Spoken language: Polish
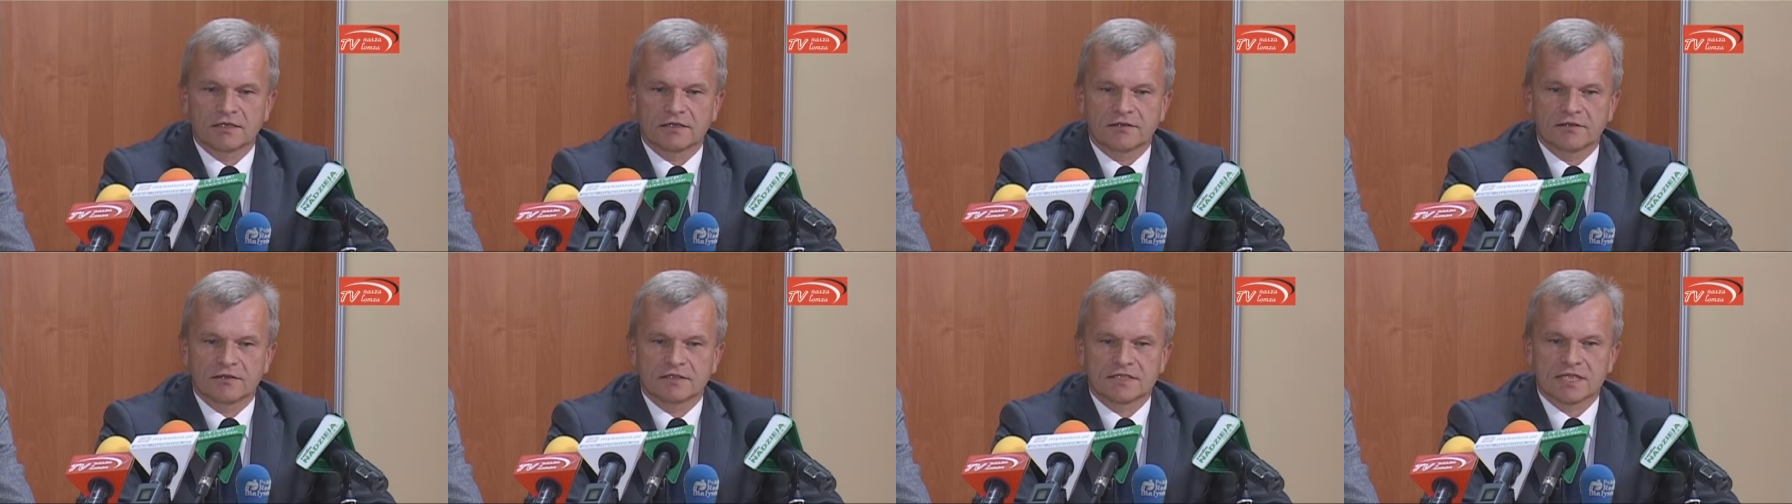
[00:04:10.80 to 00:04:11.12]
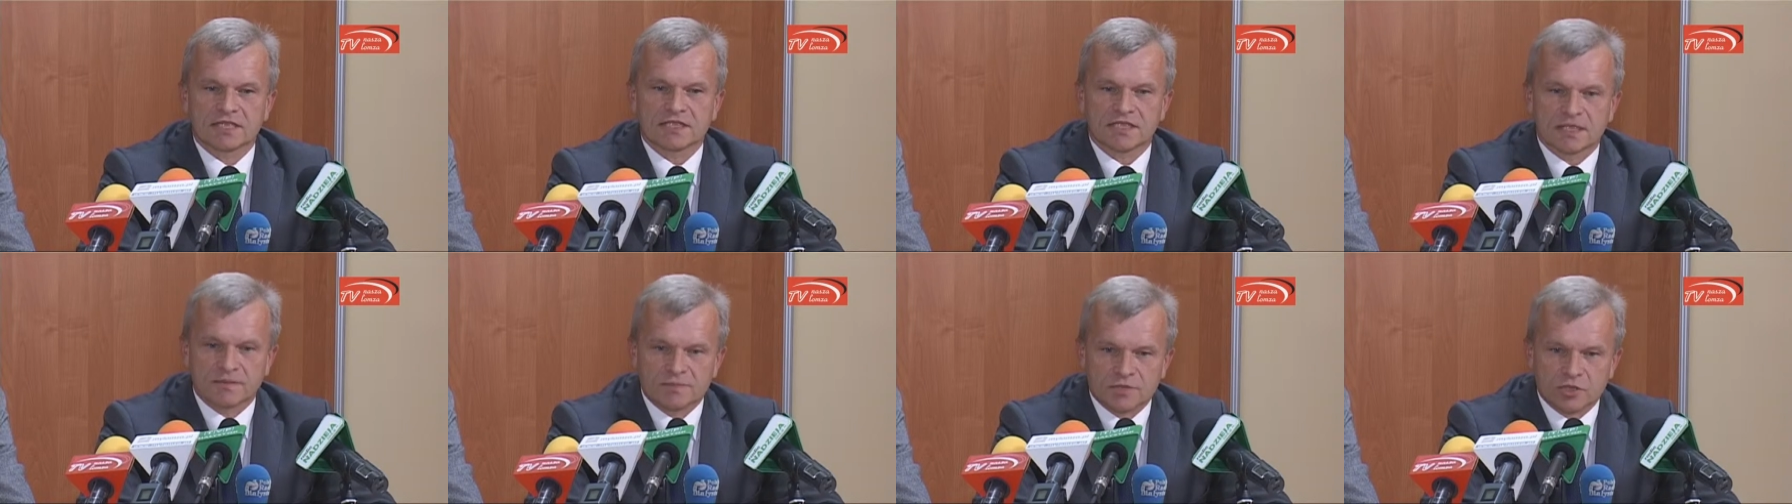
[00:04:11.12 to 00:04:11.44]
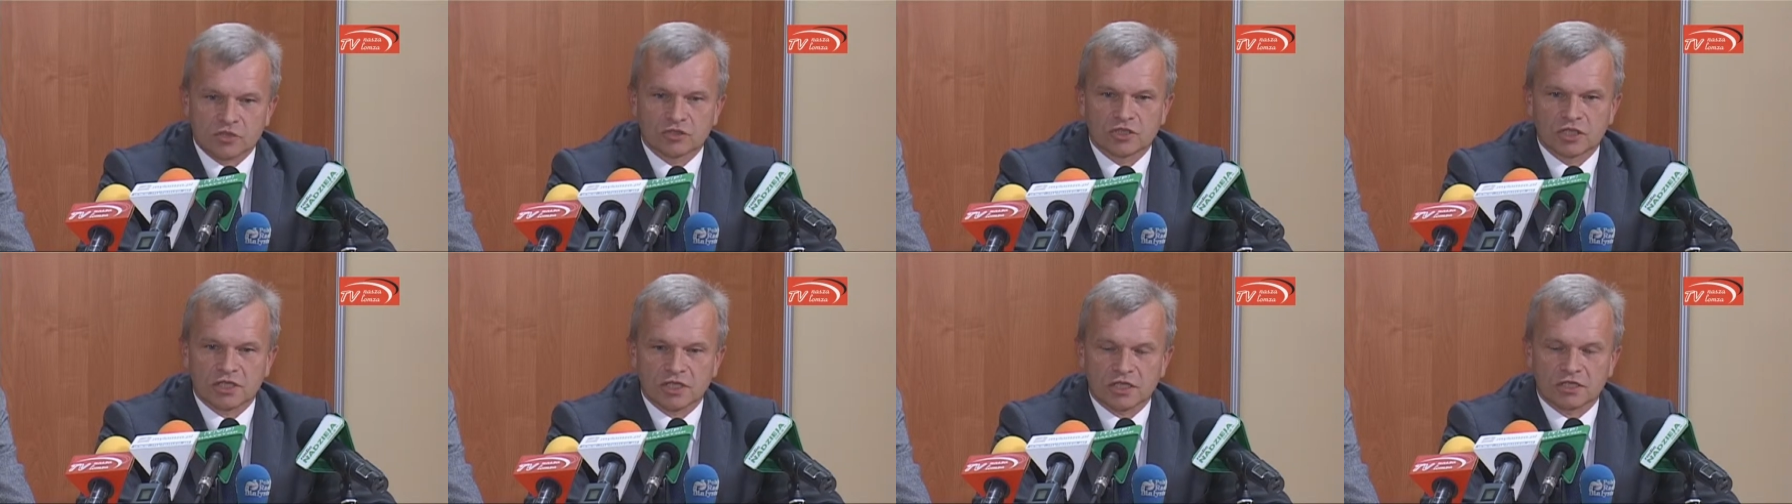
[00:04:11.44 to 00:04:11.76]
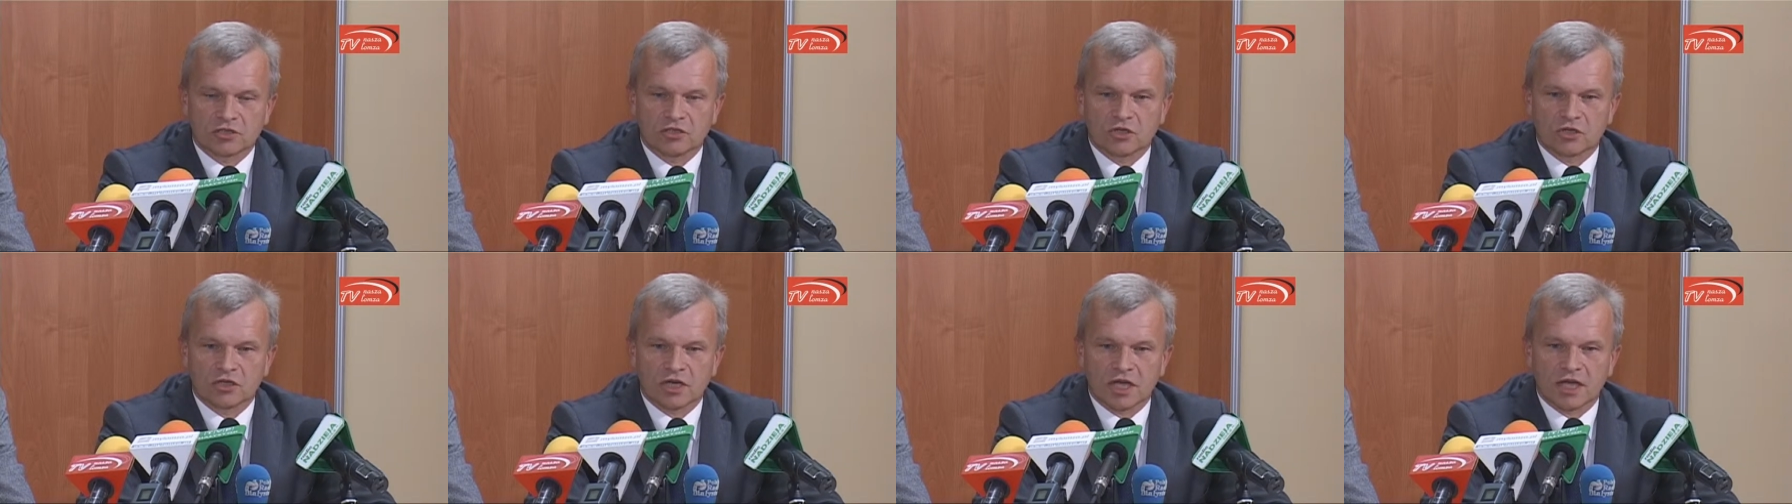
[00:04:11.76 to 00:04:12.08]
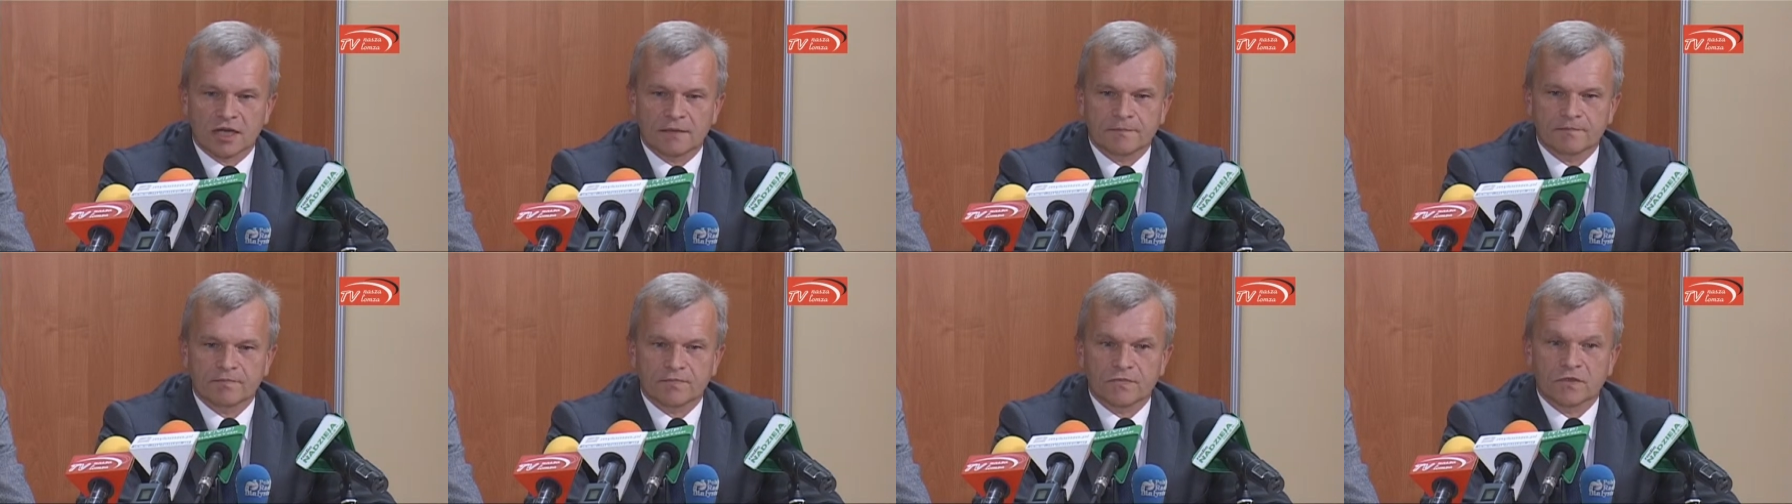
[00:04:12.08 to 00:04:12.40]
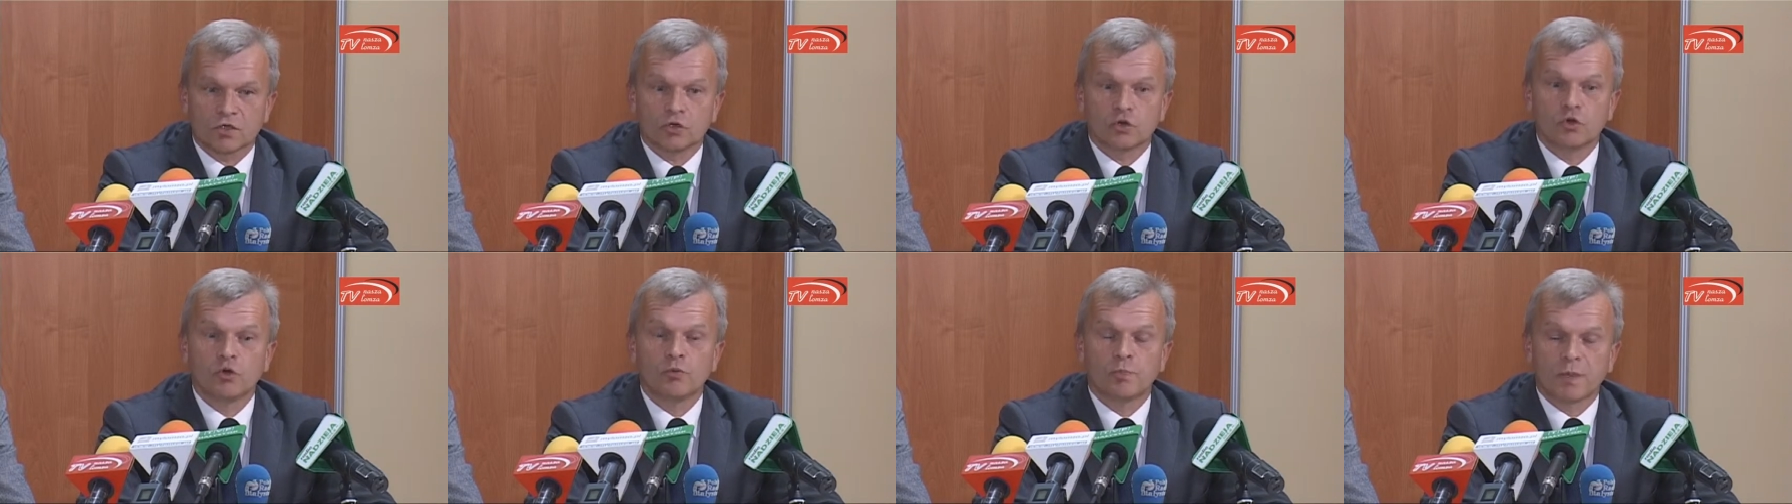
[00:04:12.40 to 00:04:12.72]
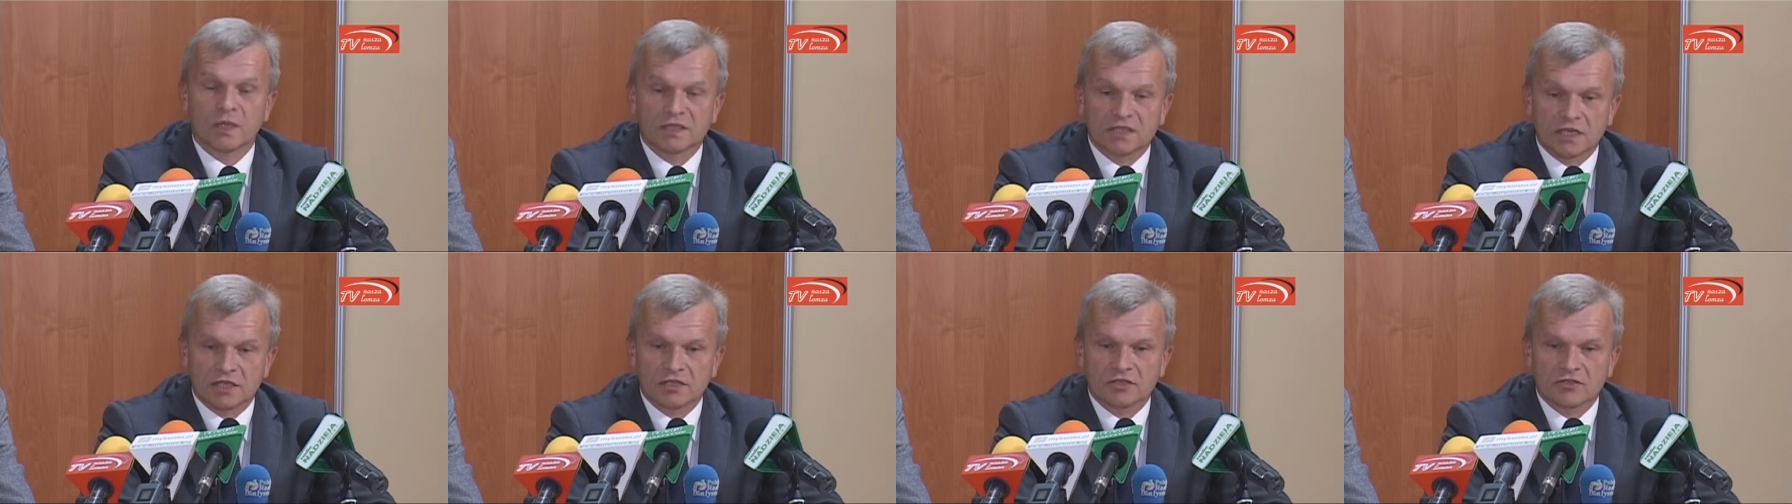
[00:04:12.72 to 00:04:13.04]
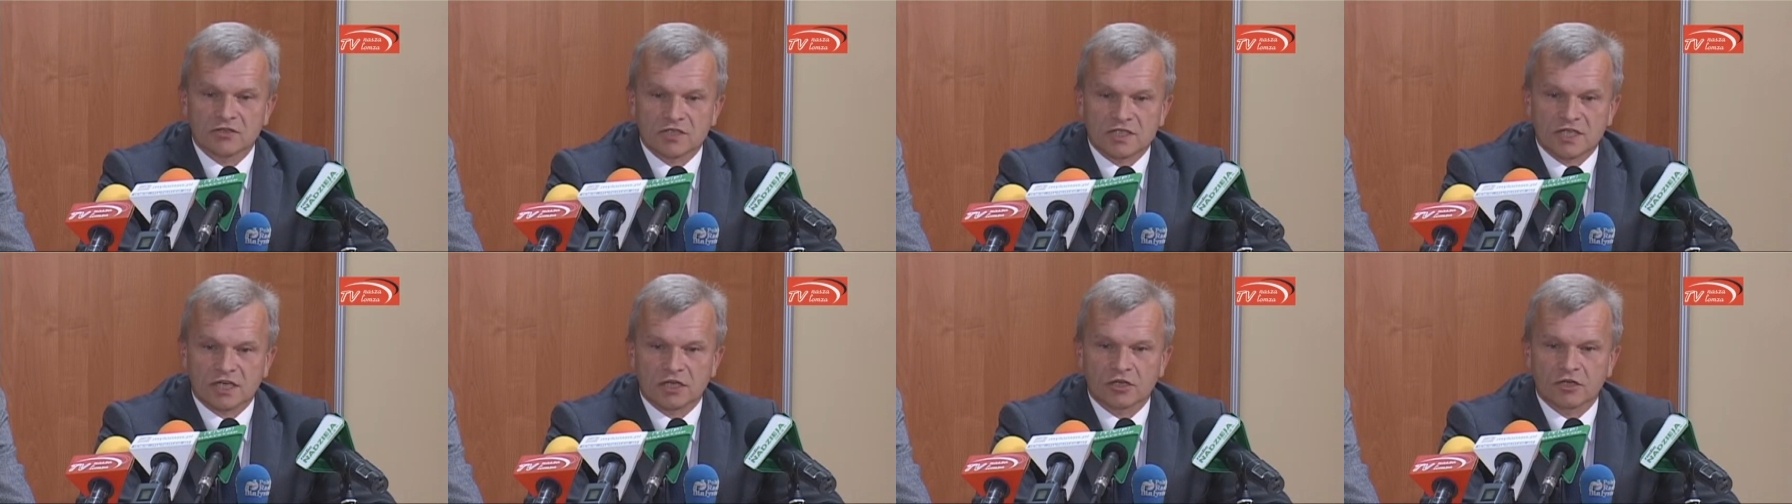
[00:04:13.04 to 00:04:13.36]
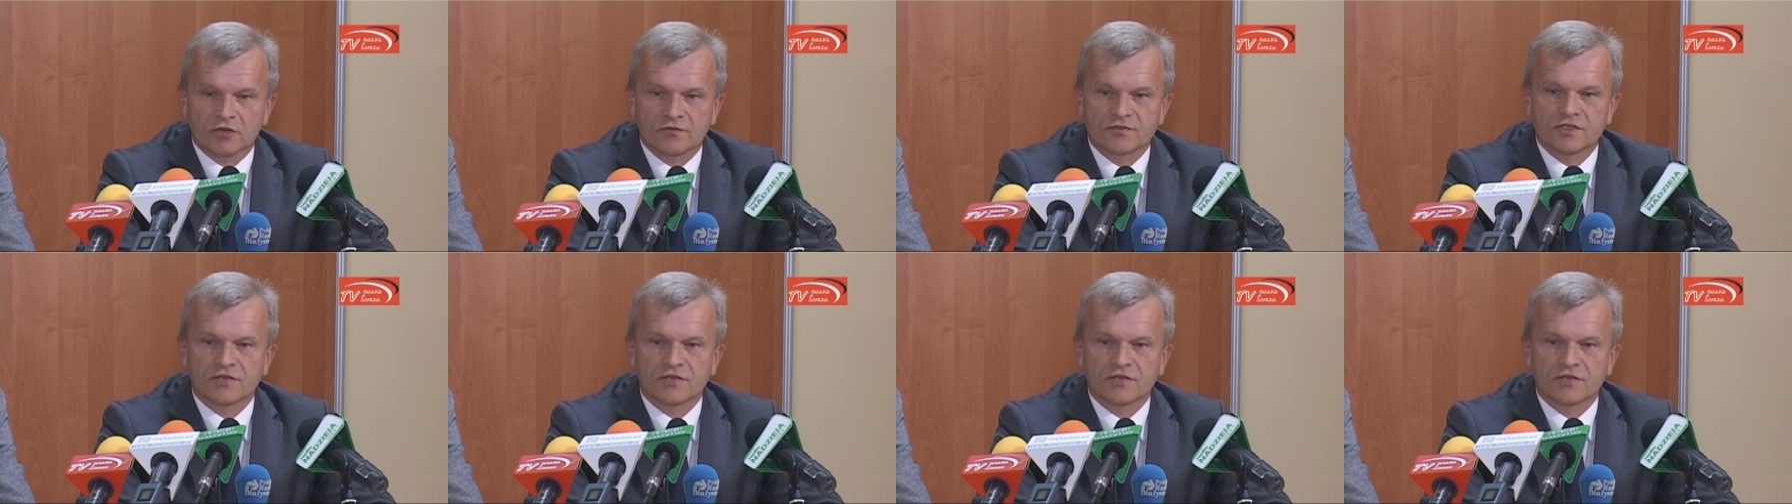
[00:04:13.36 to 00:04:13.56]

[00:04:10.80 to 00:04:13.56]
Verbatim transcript: zastępcą dyrektora upadającego